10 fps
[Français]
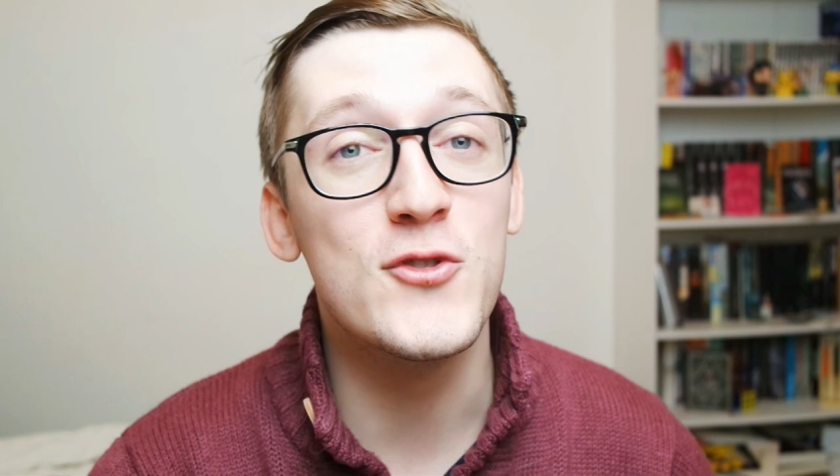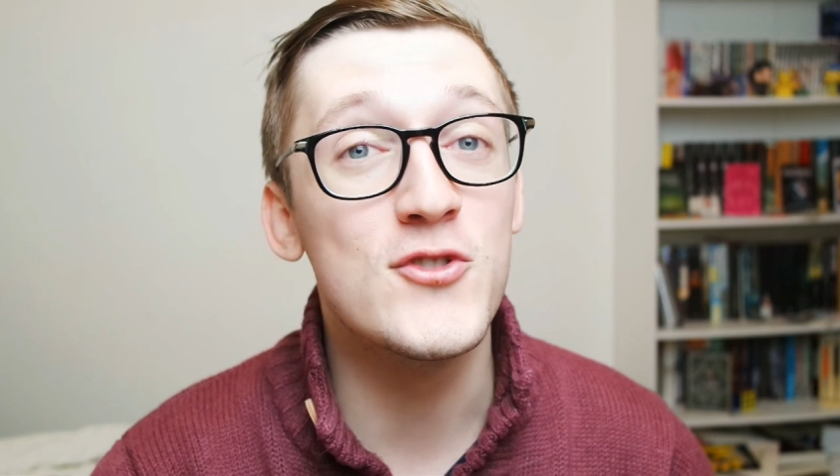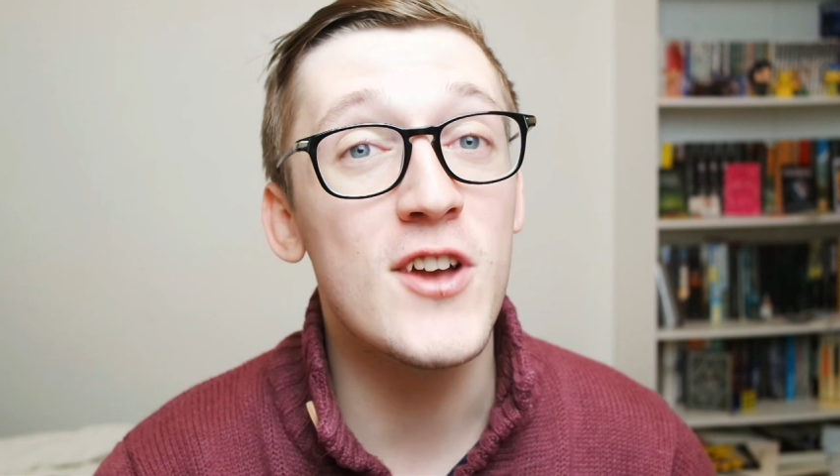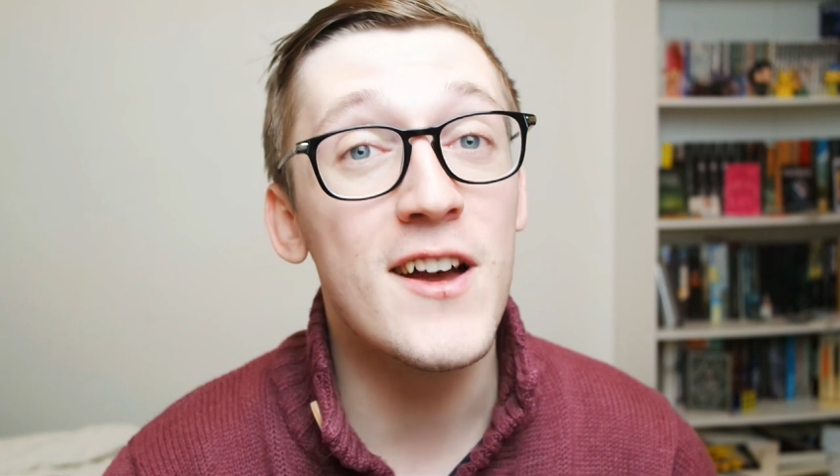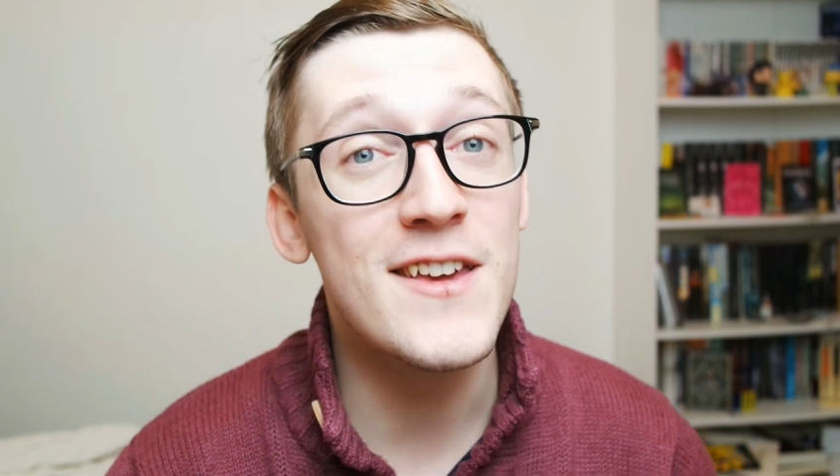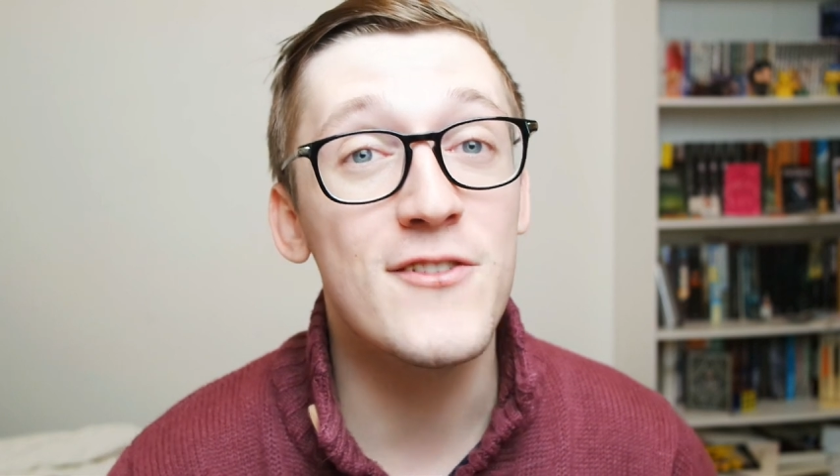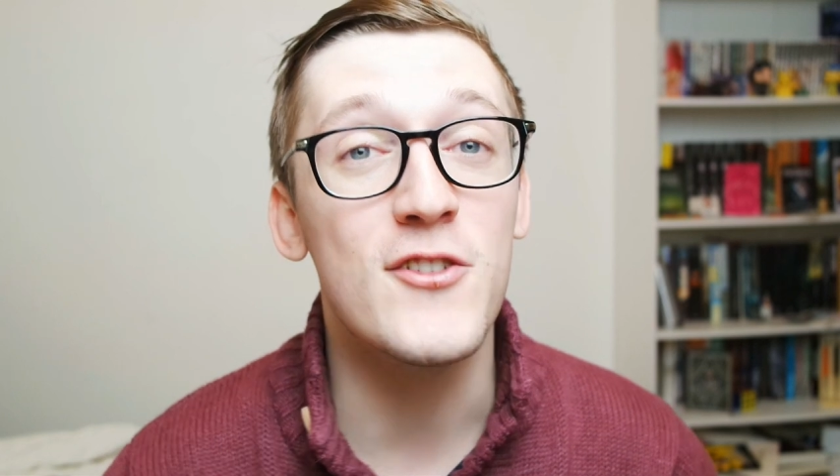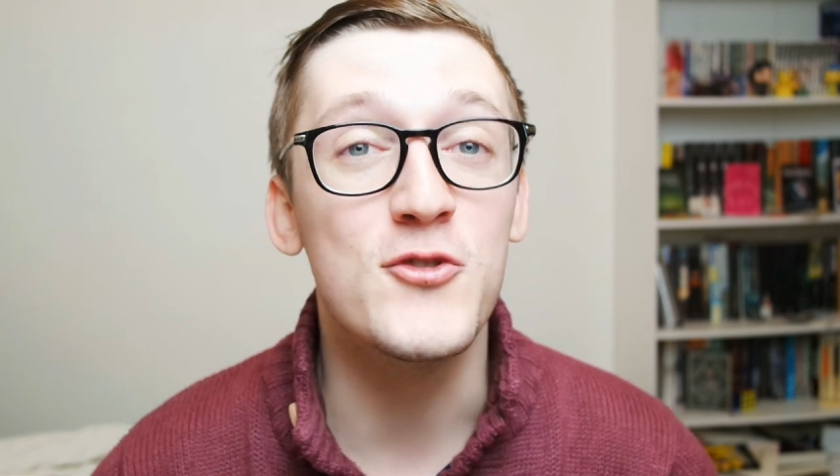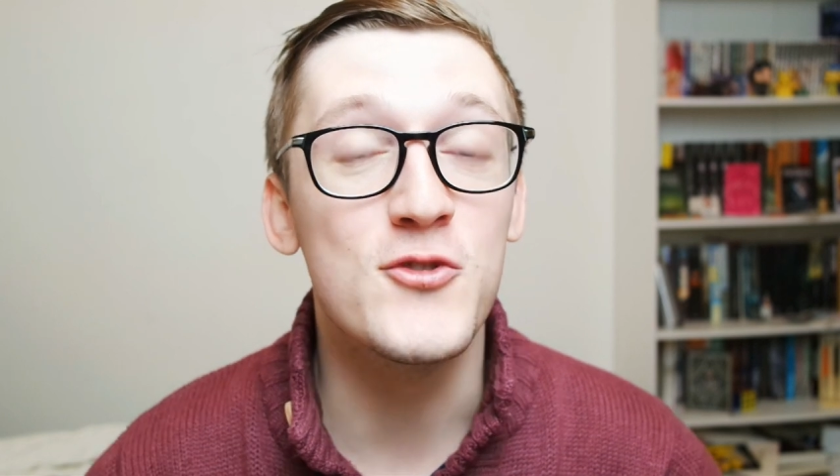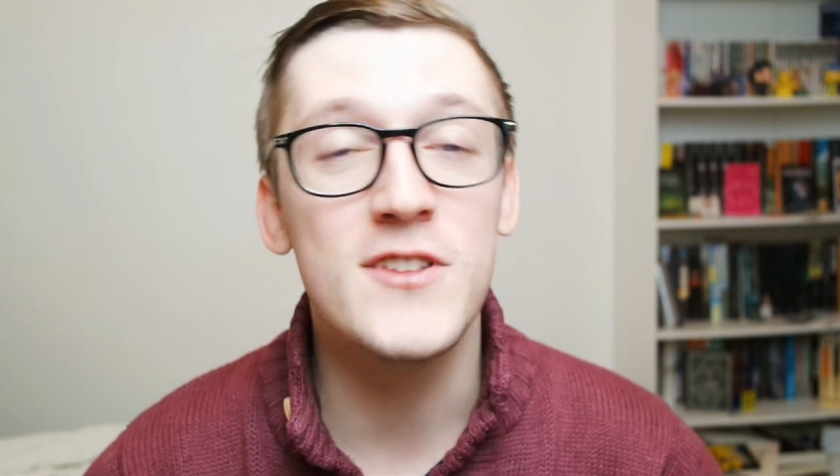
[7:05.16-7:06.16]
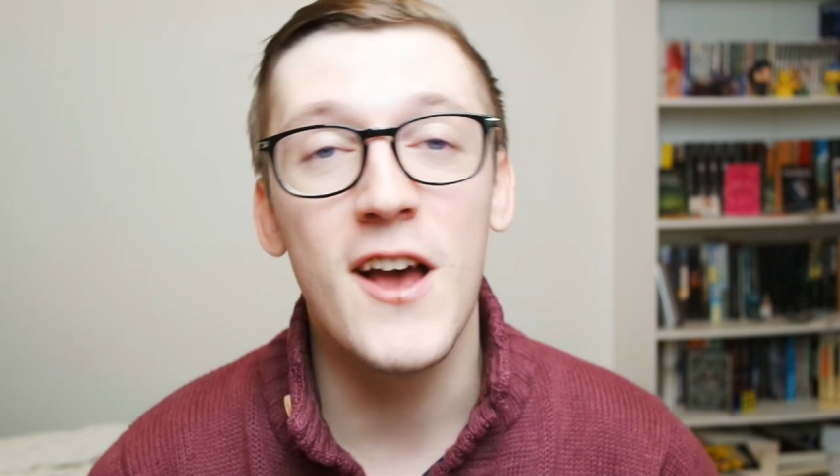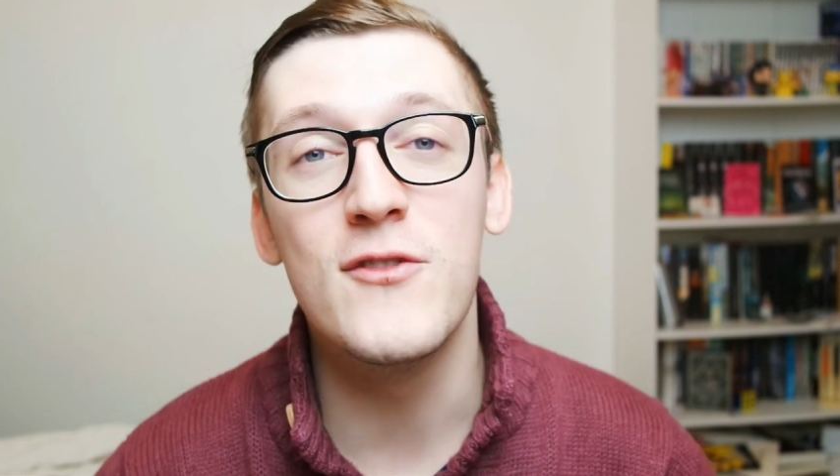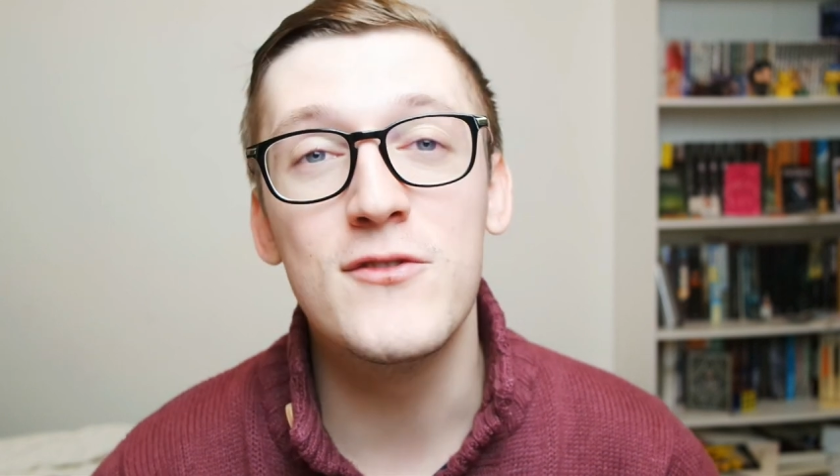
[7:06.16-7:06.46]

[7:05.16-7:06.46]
que j'arrive jusqu'à